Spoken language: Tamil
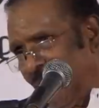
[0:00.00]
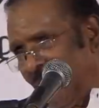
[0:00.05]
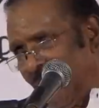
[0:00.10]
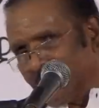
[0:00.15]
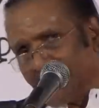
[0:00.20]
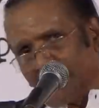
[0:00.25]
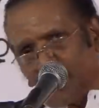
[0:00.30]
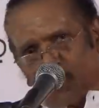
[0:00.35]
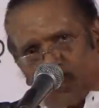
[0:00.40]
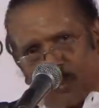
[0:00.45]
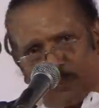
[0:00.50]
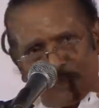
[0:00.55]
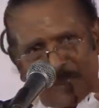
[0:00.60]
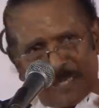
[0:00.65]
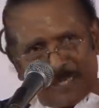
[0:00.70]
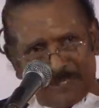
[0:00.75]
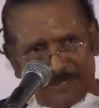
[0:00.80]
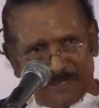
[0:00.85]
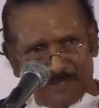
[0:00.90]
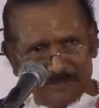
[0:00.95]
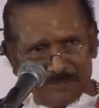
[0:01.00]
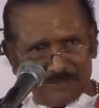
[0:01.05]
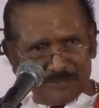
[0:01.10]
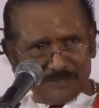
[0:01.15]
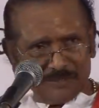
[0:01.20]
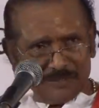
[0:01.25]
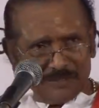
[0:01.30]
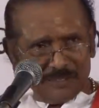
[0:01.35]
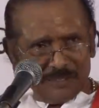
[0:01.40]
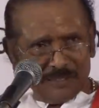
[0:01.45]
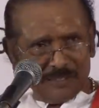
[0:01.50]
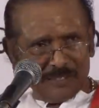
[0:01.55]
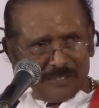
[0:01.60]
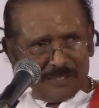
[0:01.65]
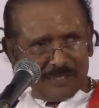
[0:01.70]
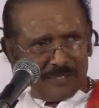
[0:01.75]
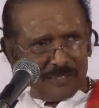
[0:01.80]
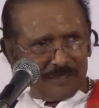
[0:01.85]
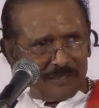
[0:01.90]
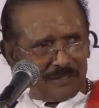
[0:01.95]
அந்த உண்மை
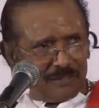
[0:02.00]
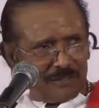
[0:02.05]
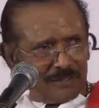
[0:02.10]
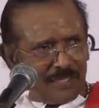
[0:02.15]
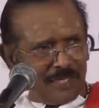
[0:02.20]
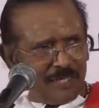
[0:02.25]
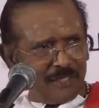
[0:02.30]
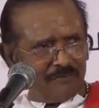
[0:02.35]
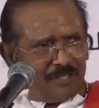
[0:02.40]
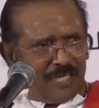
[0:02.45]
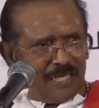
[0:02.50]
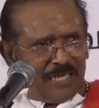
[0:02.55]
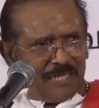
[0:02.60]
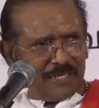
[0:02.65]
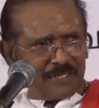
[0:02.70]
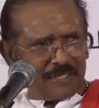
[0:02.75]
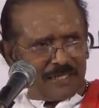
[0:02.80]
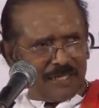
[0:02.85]
தெருவிலே